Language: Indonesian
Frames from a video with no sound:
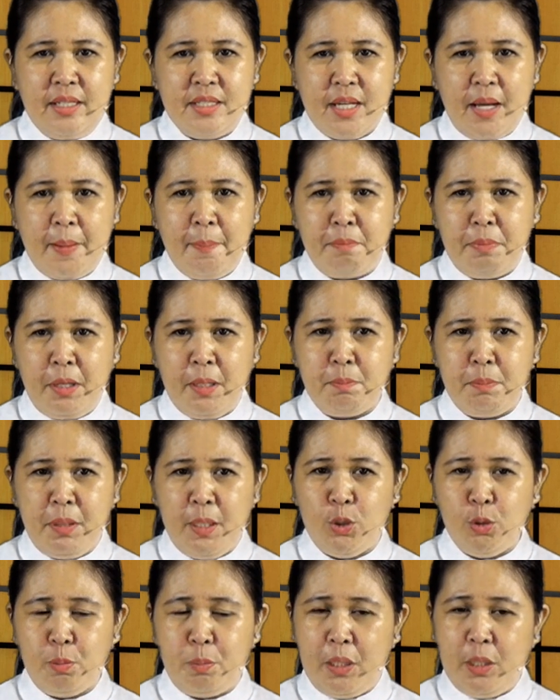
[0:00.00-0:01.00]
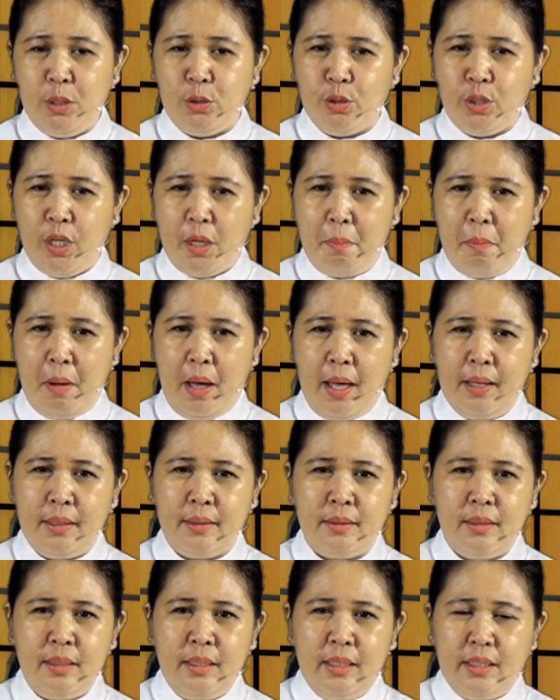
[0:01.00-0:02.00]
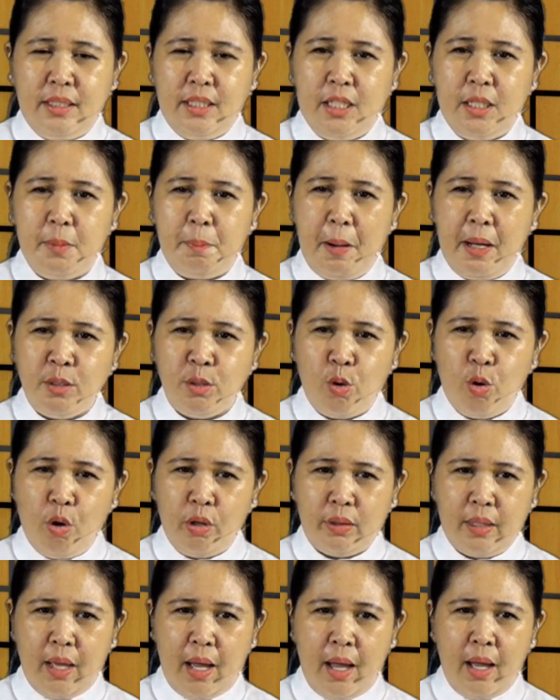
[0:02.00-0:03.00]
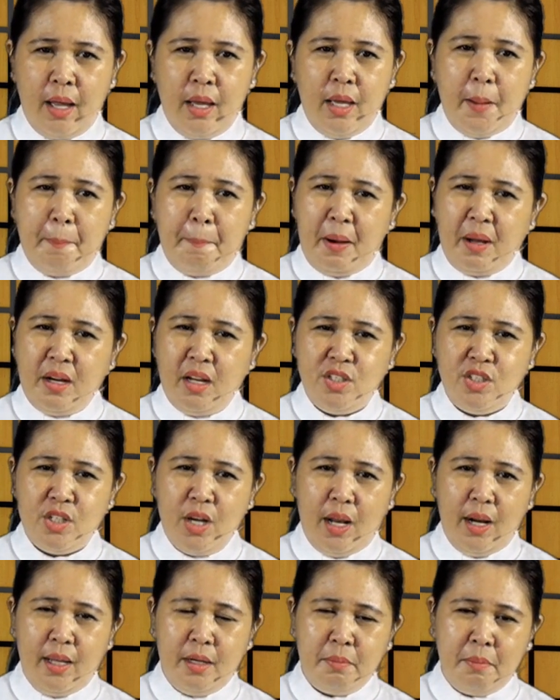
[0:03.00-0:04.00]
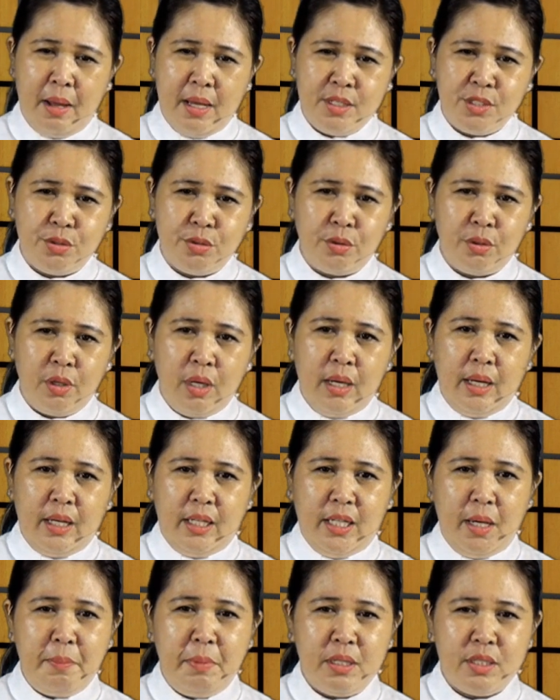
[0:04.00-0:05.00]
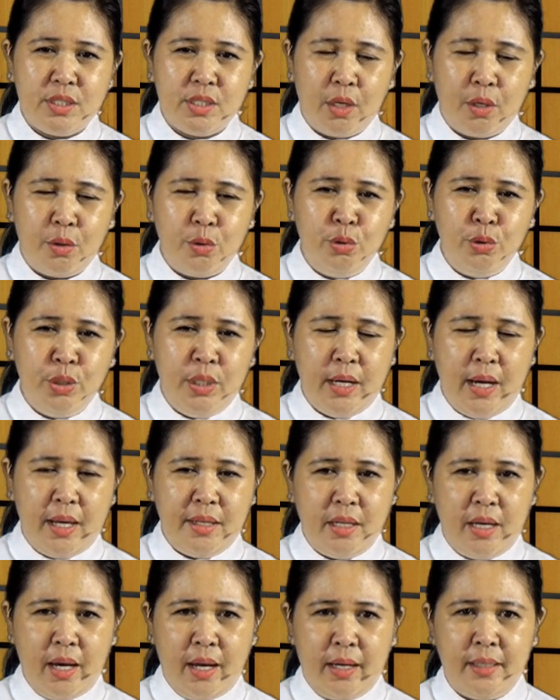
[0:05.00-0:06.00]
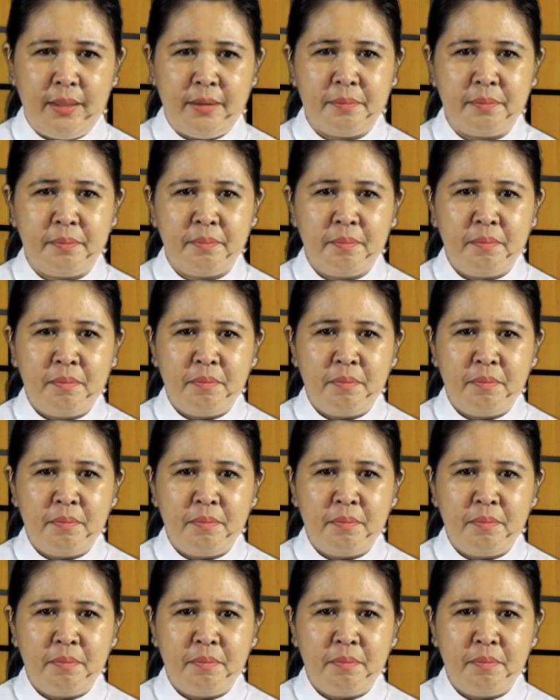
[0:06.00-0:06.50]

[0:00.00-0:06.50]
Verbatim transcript: di samping pintu-pintu gerbang, di depan kota, pada jalan masuk, ia berseru dengan nyaring.